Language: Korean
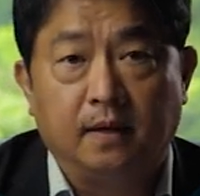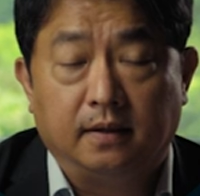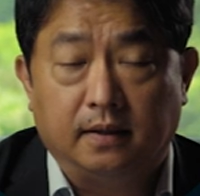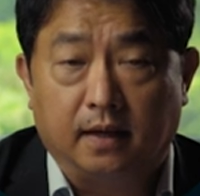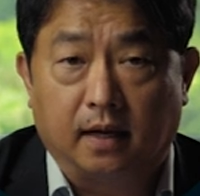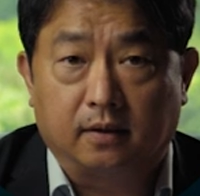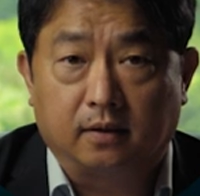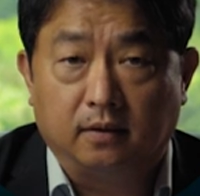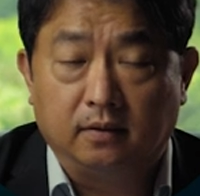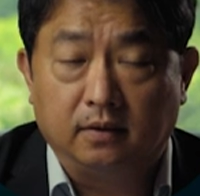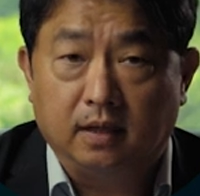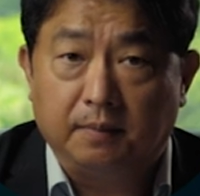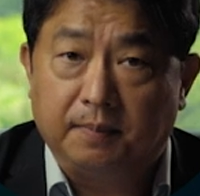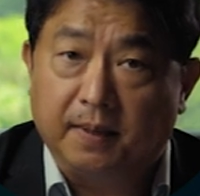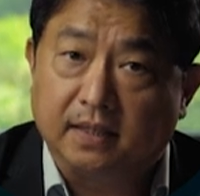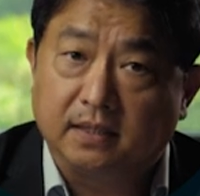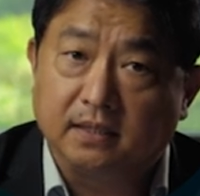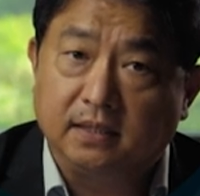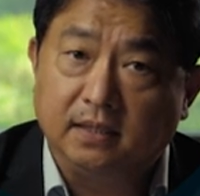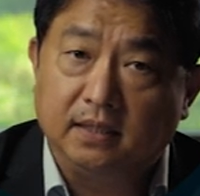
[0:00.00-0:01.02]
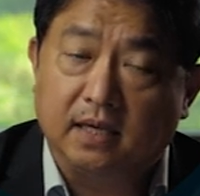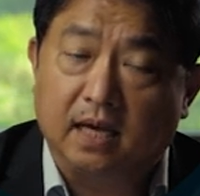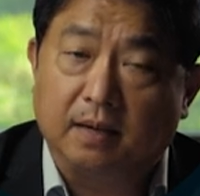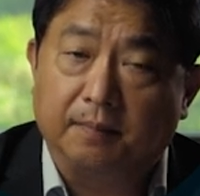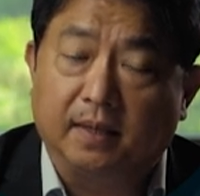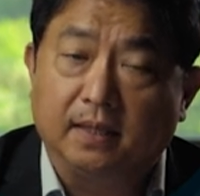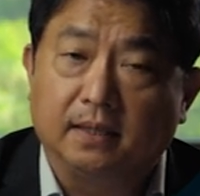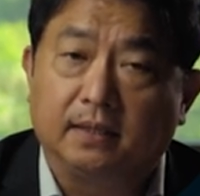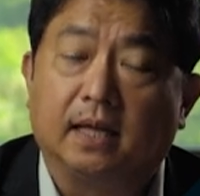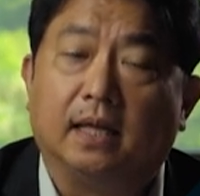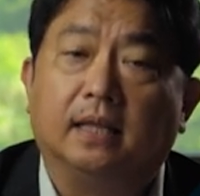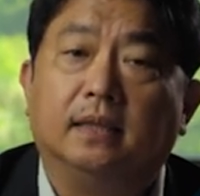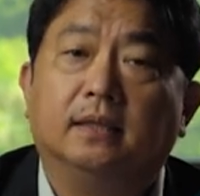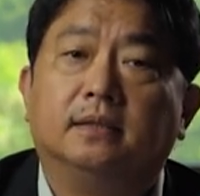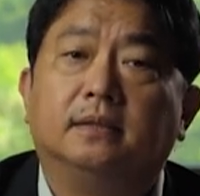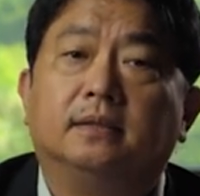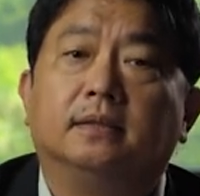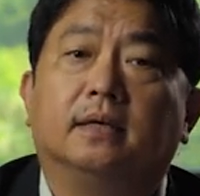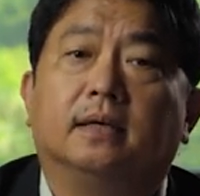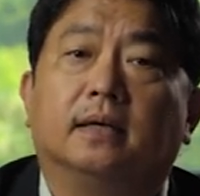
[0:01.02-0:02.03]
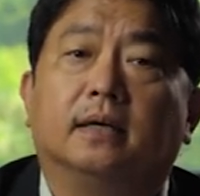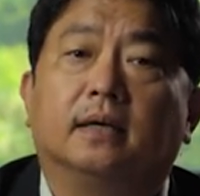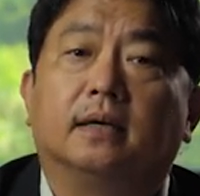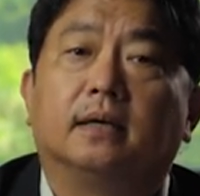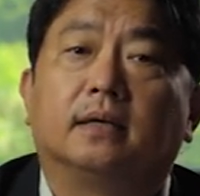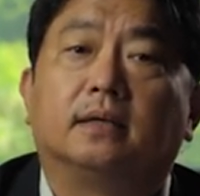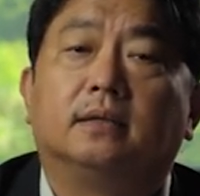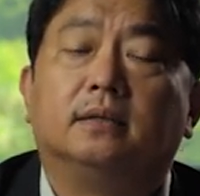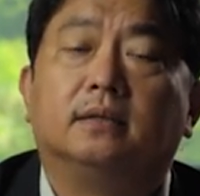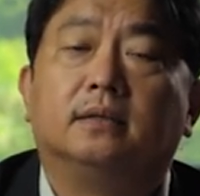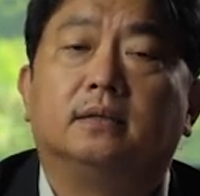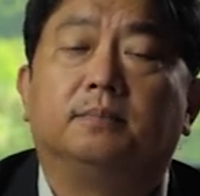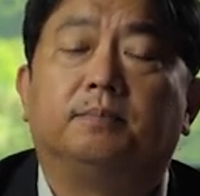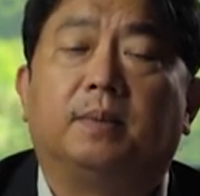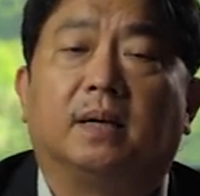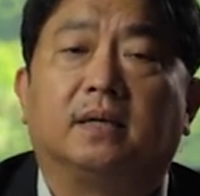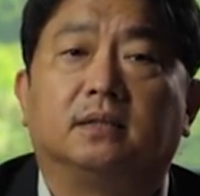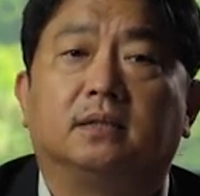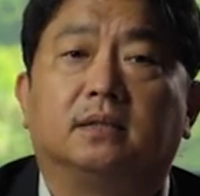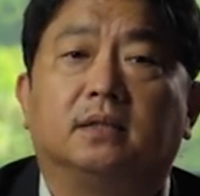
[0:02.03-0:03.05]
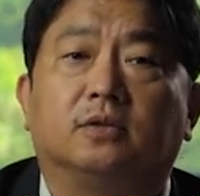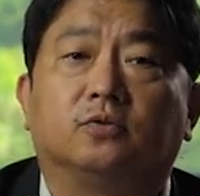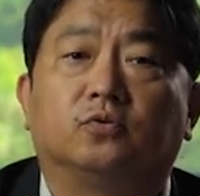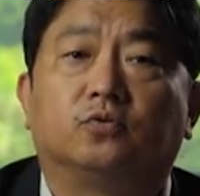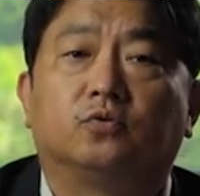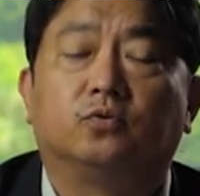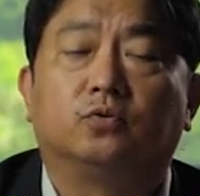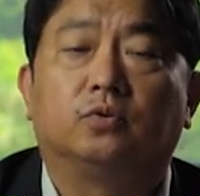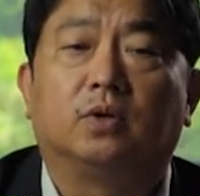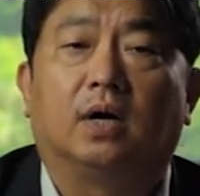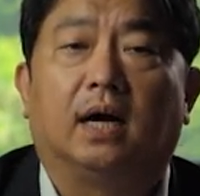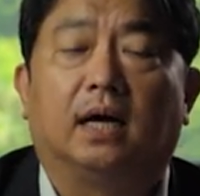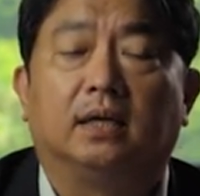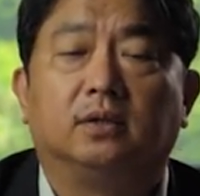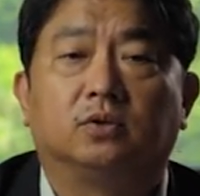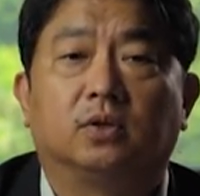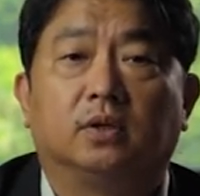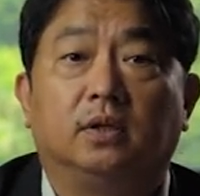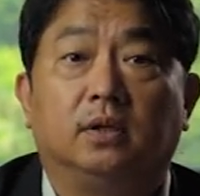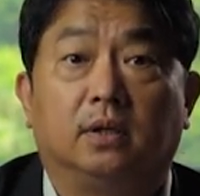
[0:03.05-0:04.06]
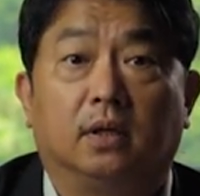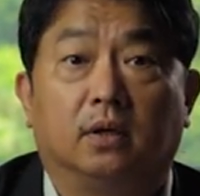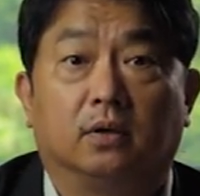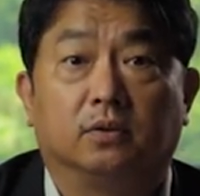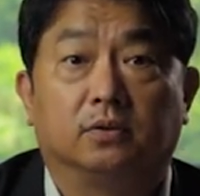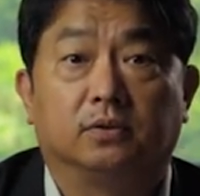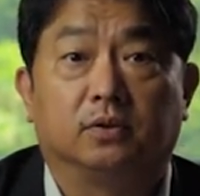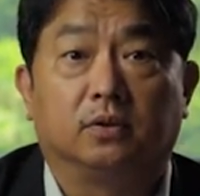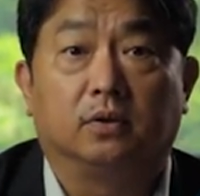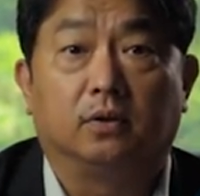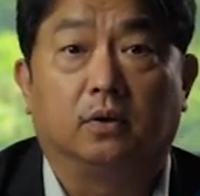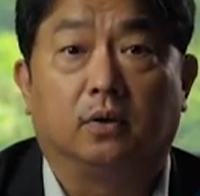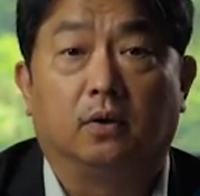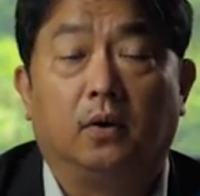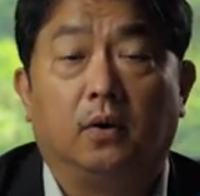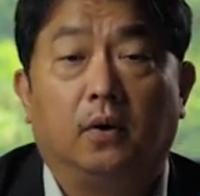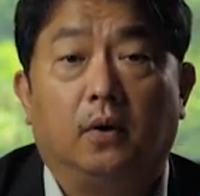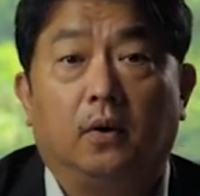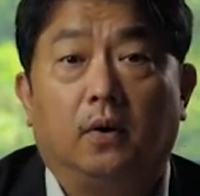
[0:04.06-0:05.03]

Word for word: 예컨대 백신이 개발이 됐는데 그 백신의 수가 한정이 되어서